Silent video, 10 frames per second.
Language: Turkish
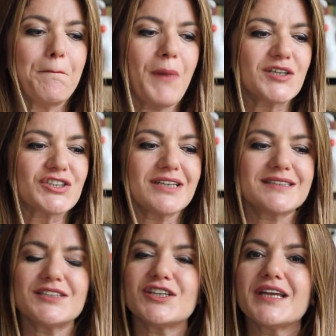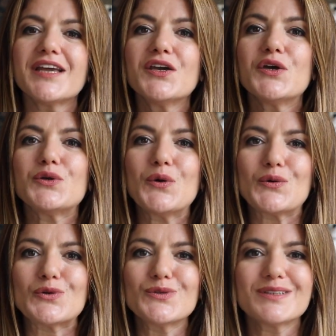başka seçenek
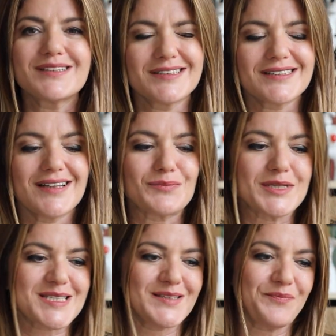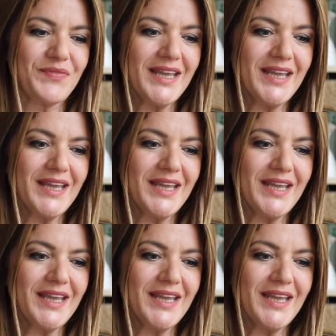yokun kısaltması.